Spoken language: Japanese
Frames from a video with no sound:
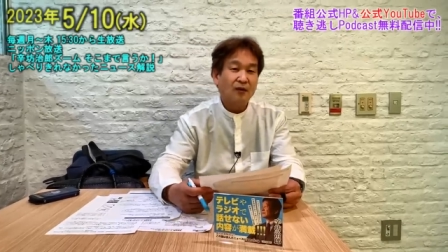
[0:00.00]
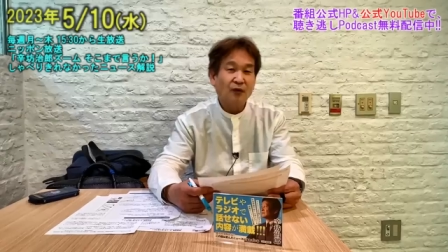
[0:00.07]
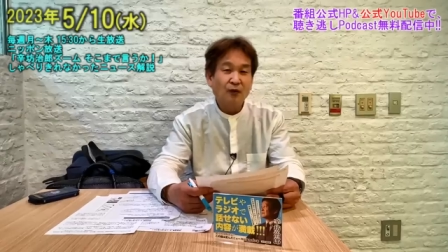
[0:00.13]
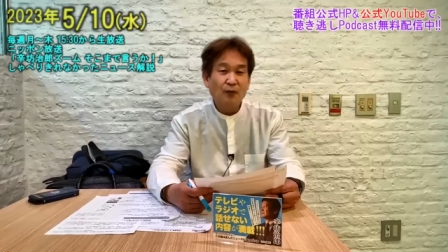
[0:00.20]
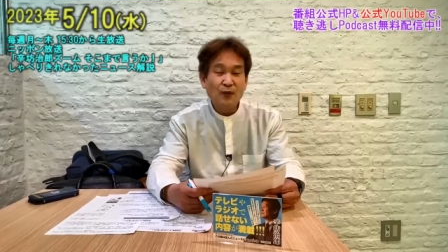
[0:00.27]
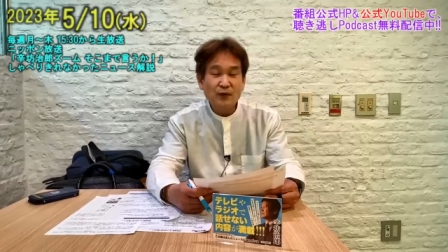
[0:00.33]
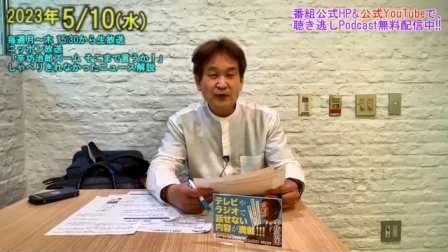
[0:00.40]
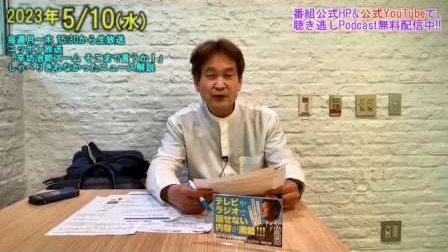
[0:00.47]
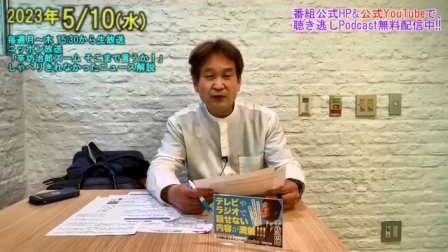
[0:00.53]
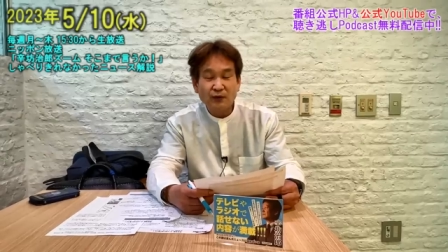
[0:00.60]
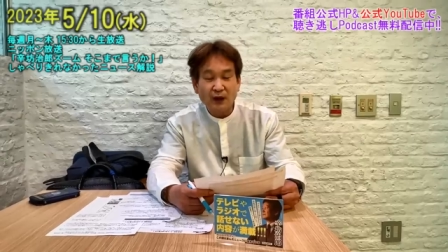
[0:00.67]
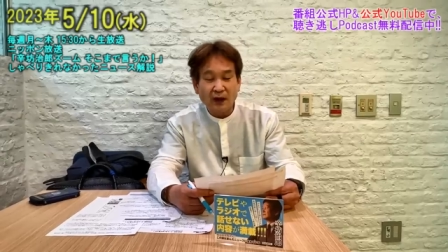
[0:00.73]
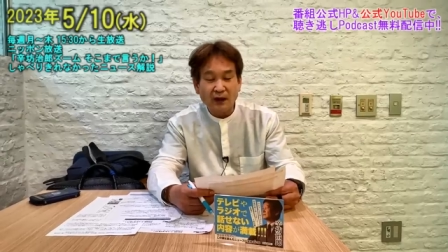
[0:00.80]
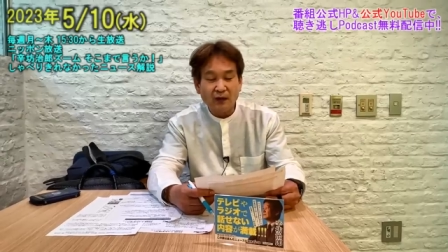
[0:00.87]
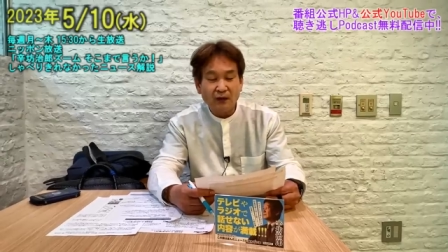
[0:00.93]
思う人
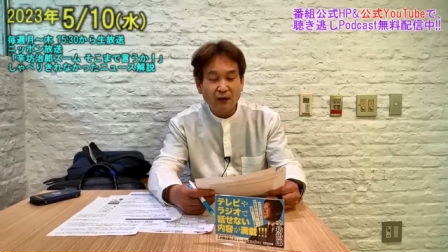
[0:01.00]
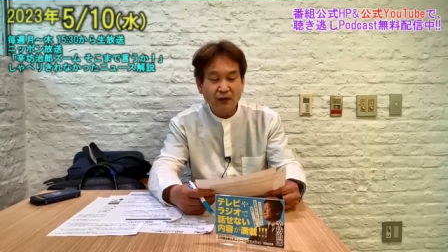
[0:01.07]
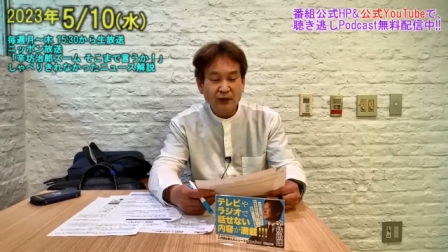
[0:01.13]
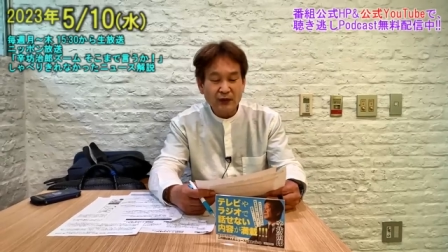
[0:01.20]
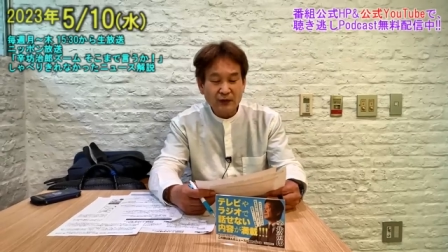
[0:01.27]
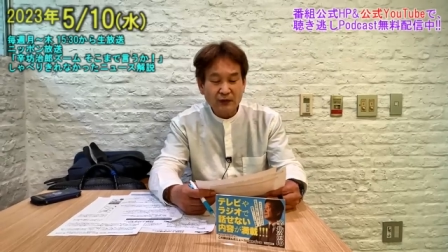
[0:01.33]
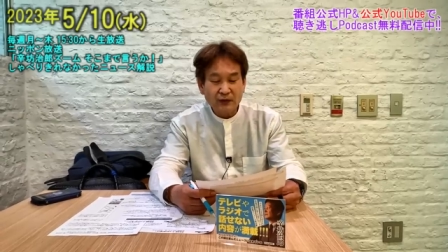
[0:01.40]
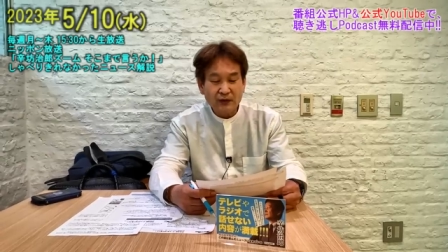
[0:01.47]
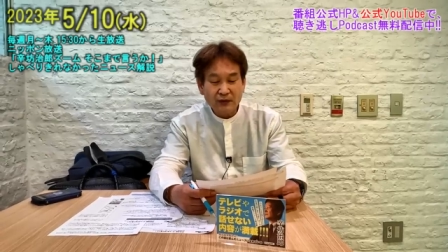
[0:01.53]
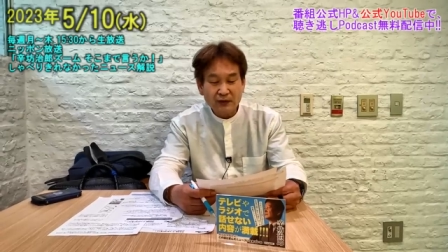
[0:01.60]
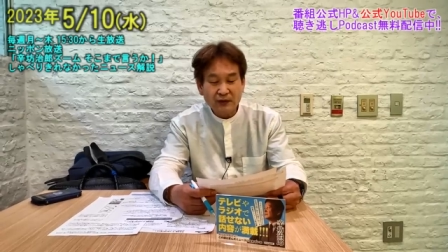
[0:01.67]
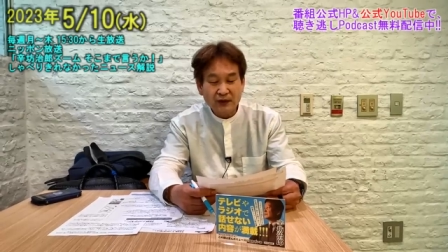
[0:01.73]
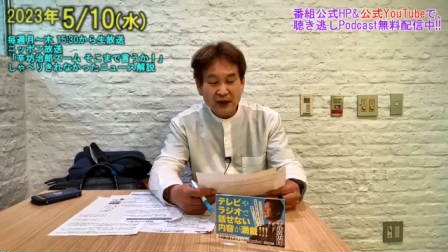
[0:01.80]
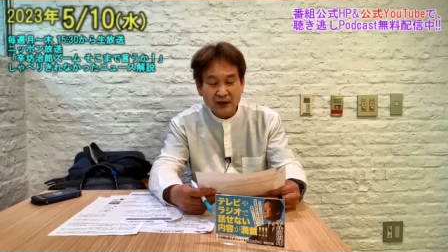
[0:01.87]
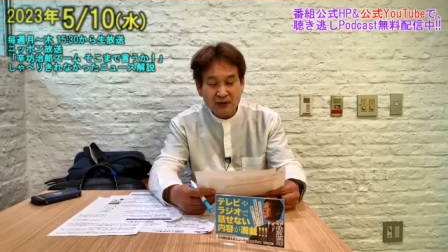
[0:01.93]
が多いとい
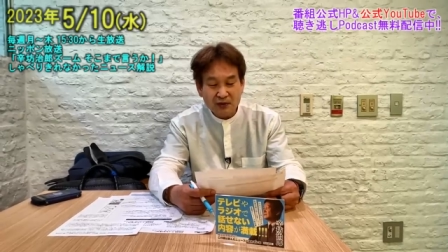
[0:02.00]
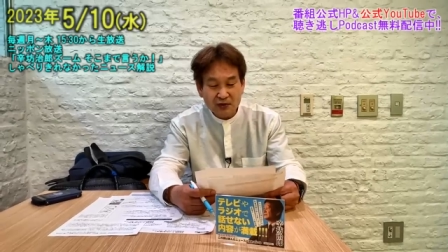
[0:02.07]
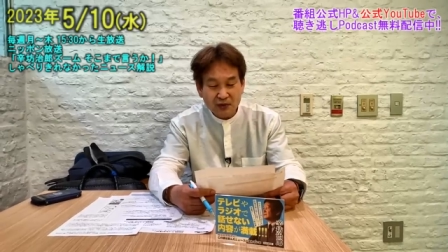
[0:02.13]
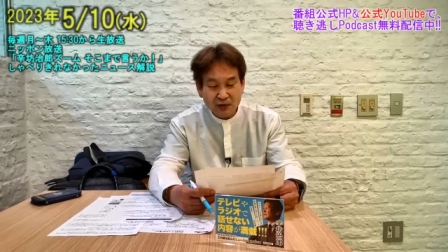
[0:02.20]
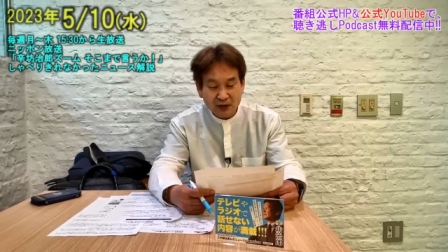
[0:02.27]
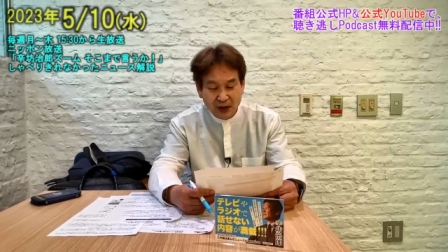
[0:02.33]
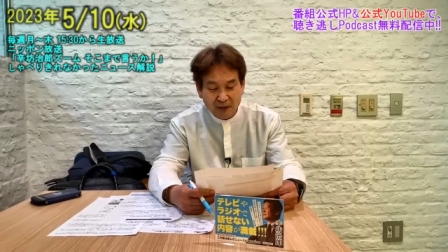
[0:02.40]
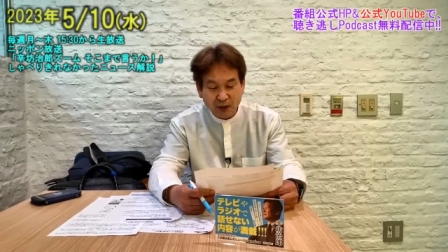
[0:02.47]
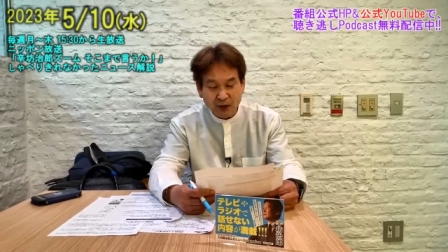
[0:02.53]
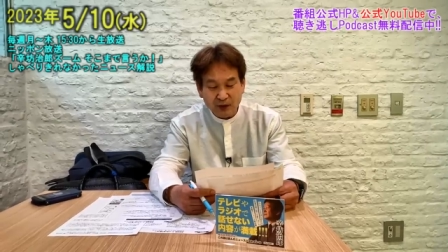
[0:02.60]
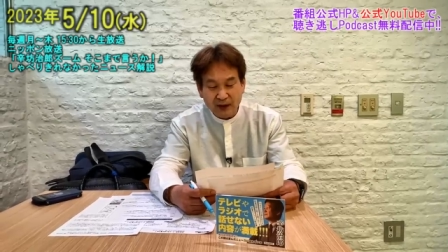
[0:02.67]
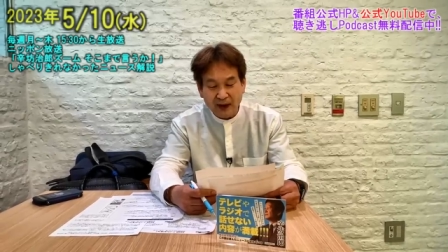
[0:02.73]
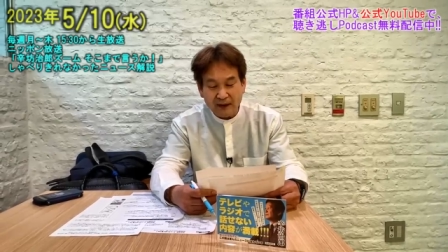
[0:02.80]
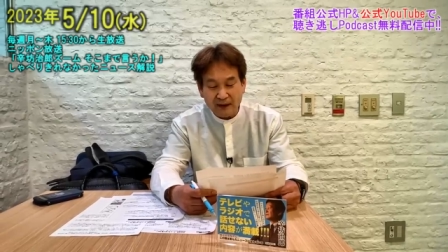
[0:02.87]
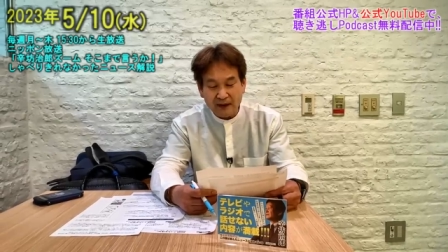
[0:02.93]
う現状が
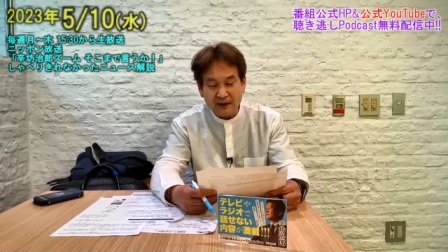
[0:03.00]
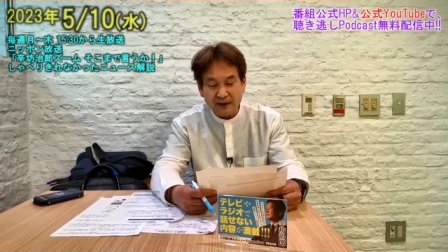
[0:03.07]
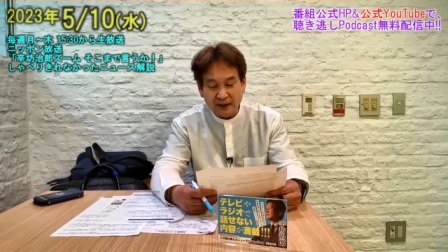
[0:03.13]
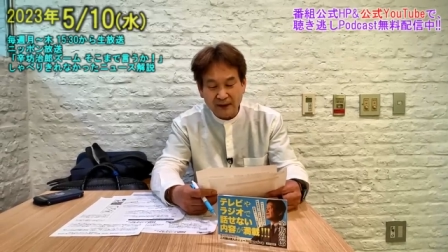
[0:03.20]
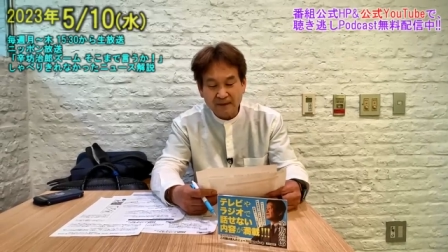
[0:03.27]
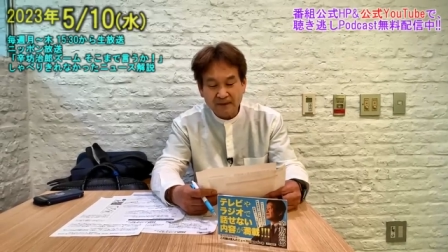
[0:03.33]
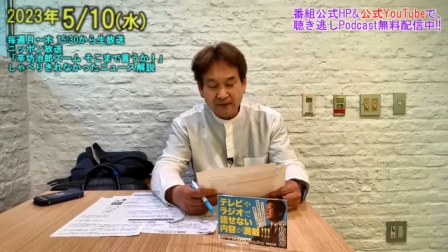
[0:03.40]
問題ですね。